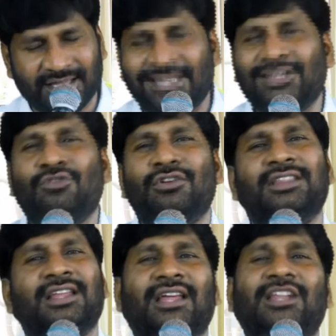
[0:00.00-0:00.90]
తనకు కూడా
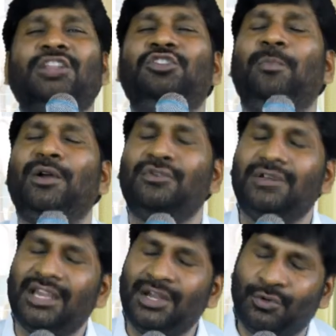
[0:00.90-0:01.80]
తన అన్నలతో పాటు
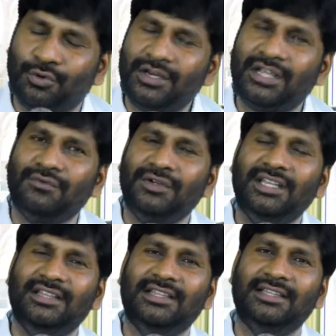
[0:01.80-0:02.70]
ఉండాలని కోరిక
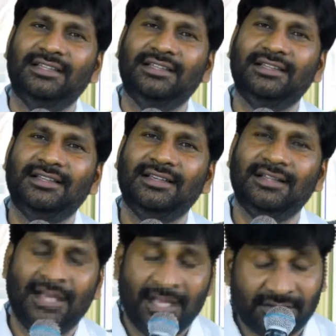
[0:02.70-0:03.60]
ఉండింది
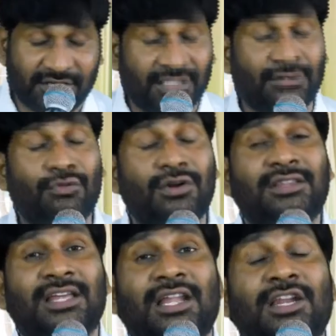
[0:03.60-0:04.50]
తనకు కూడా
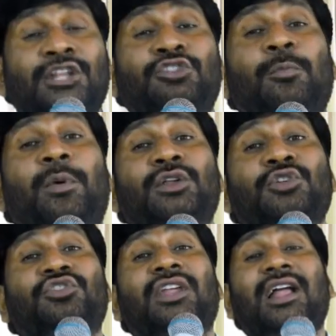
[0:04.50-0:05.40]
తన అన్నలతో పాటు
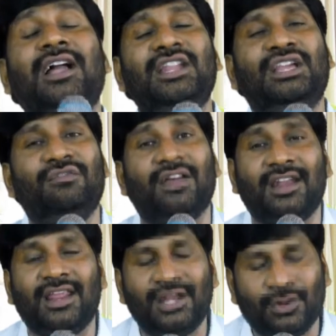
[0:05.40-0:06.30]
యుద్ధరంగానికి
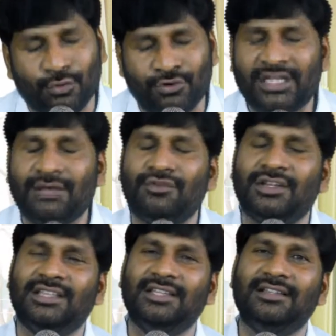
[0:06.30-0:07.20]
వెళ్ళాలని కోరిక
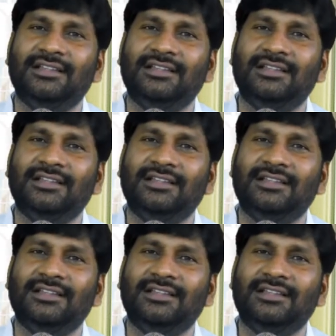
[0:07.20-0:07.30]
ఉన్నది